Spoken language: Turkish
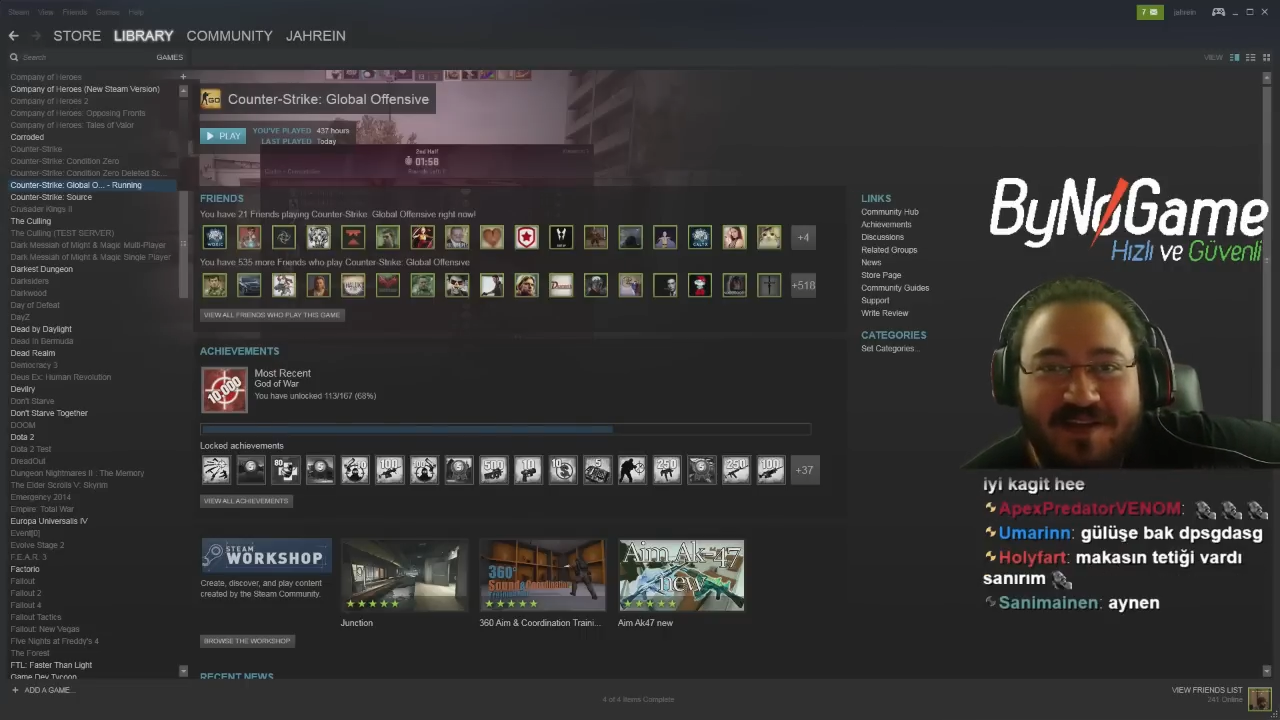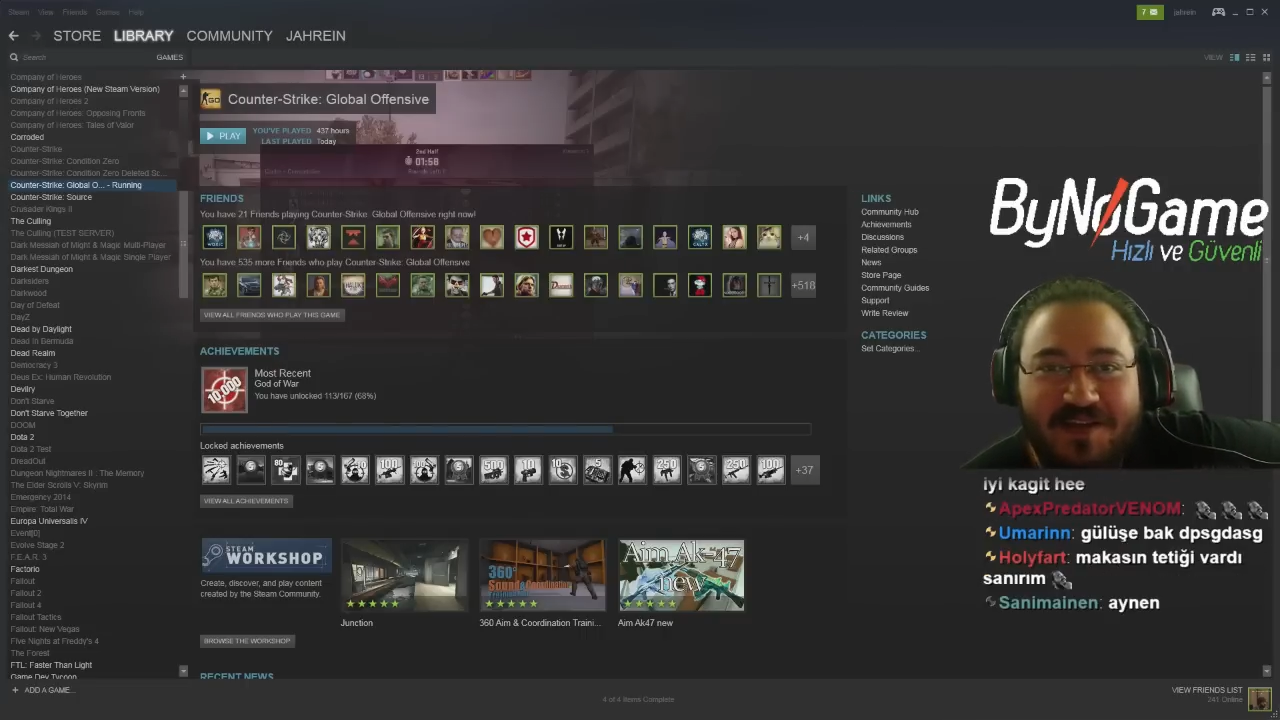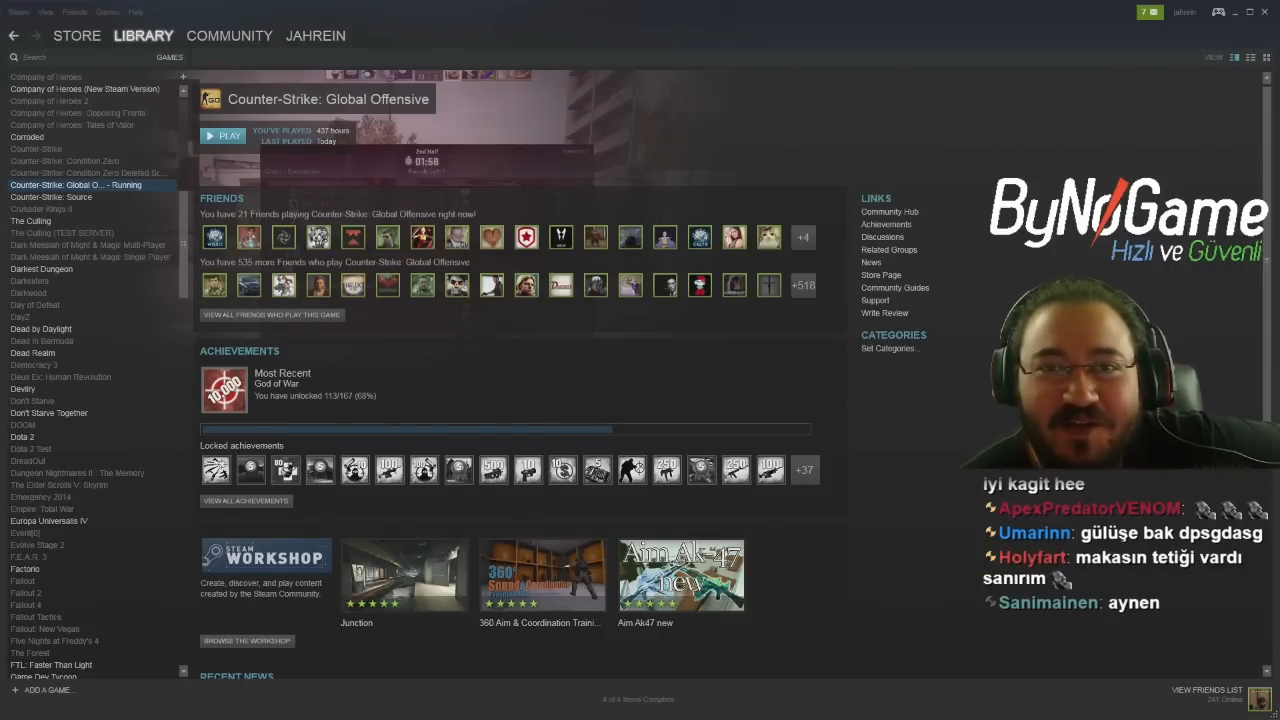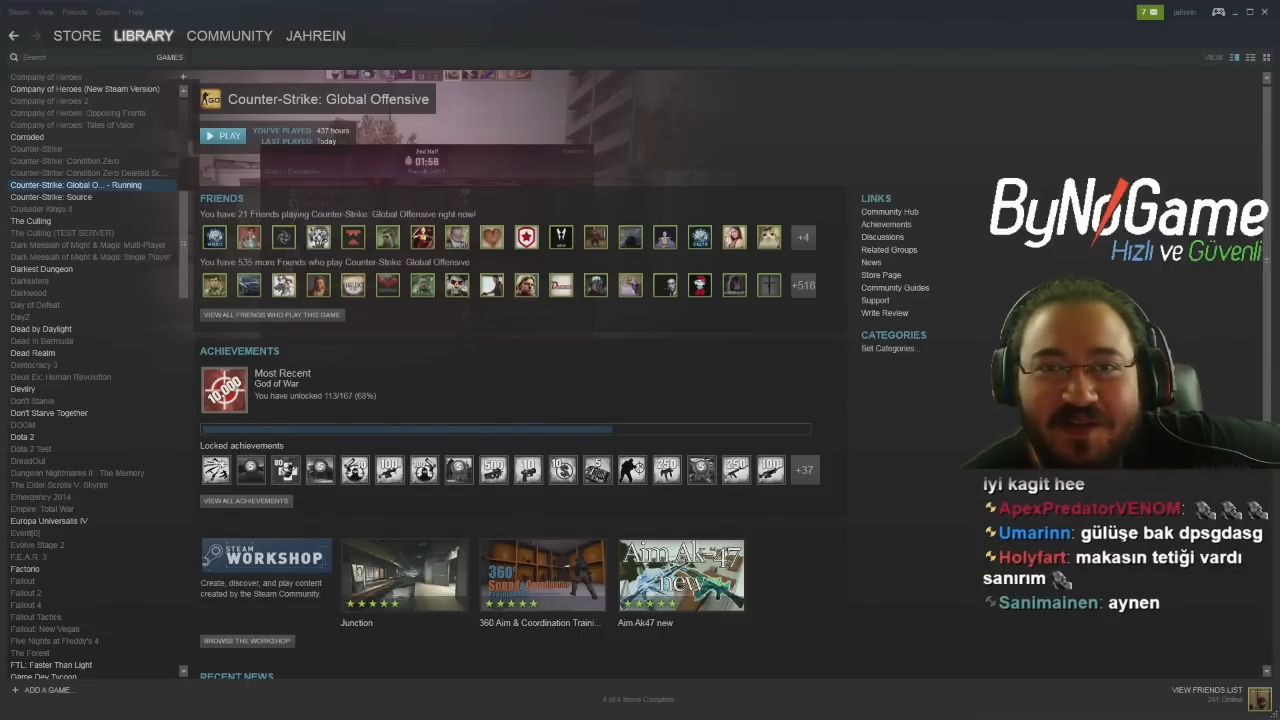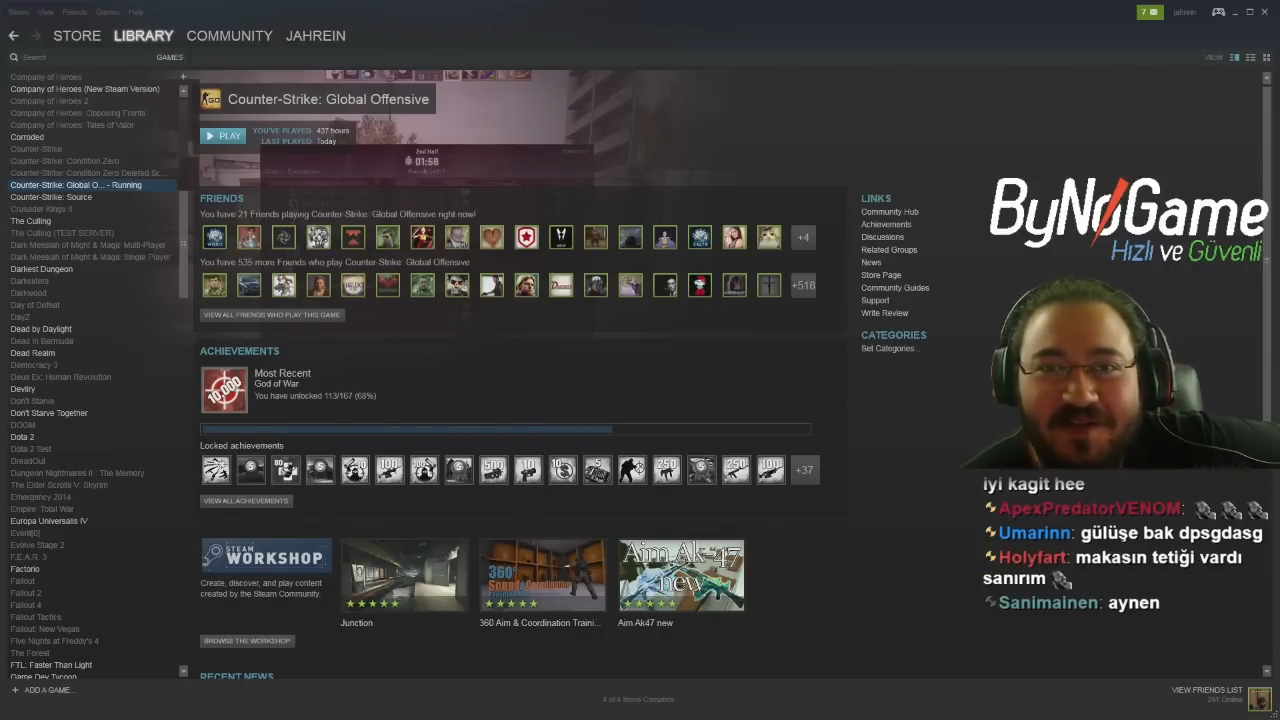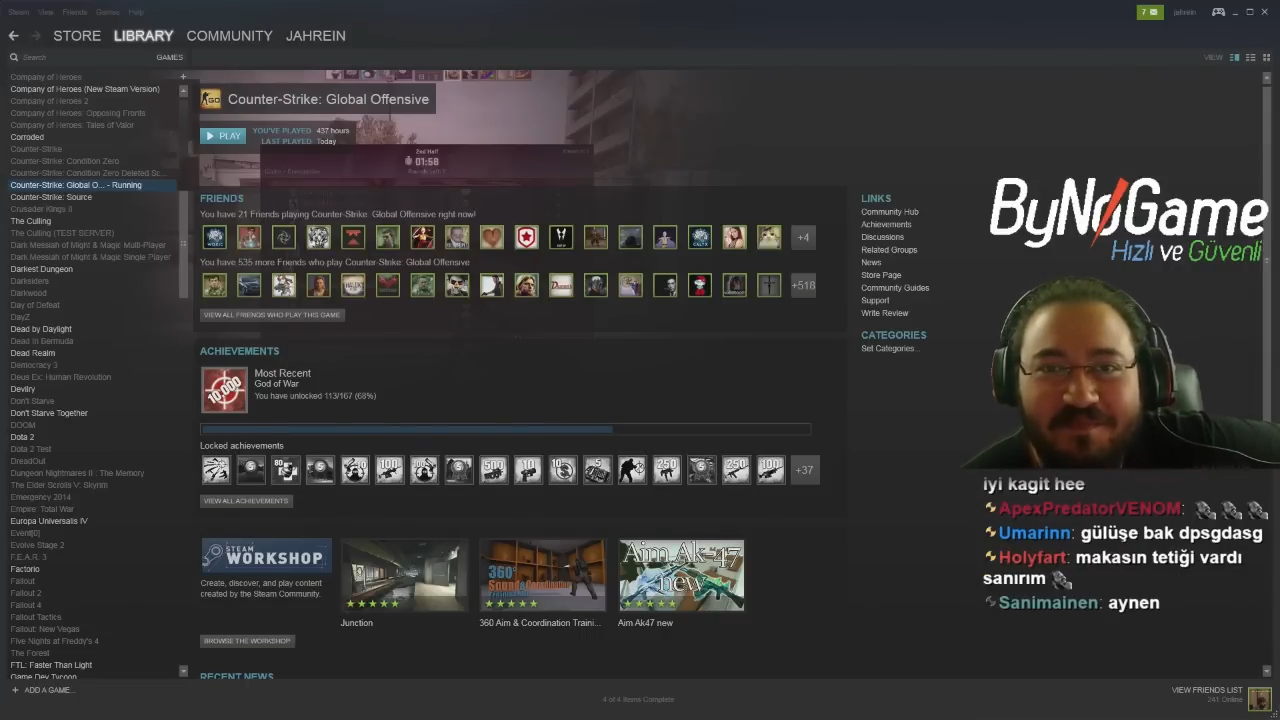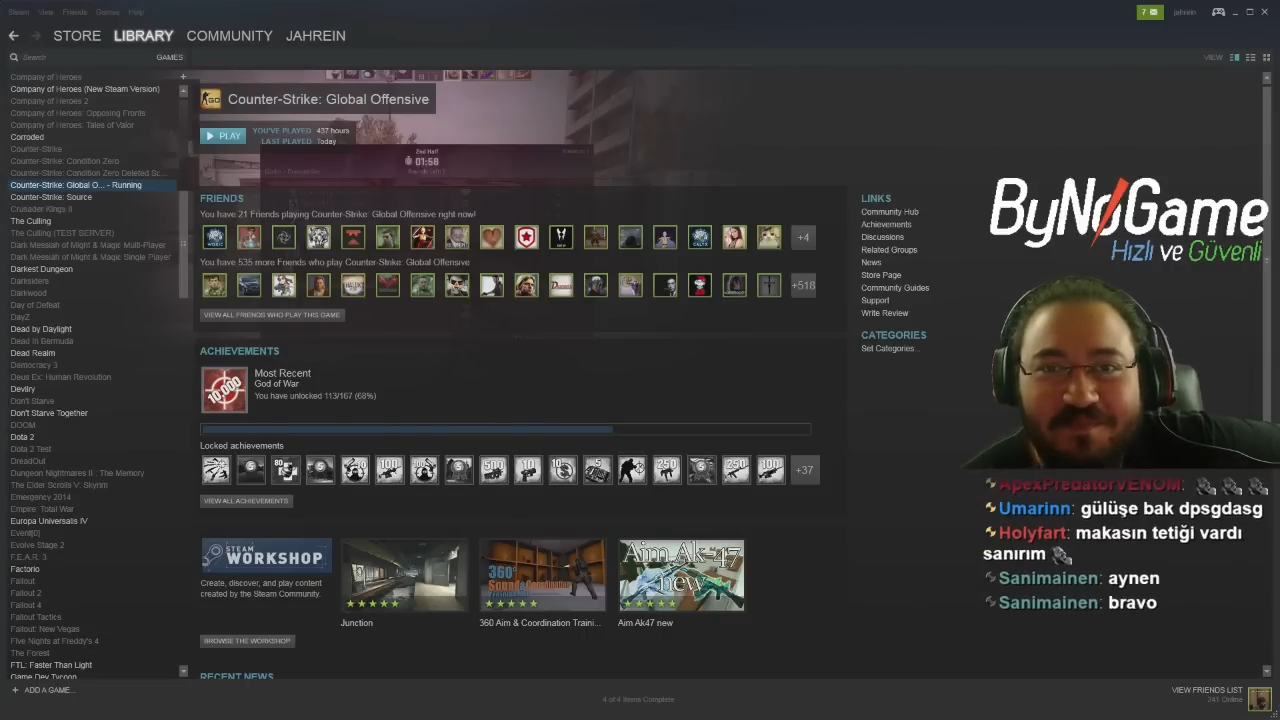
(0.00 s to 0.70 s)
geçirdiğim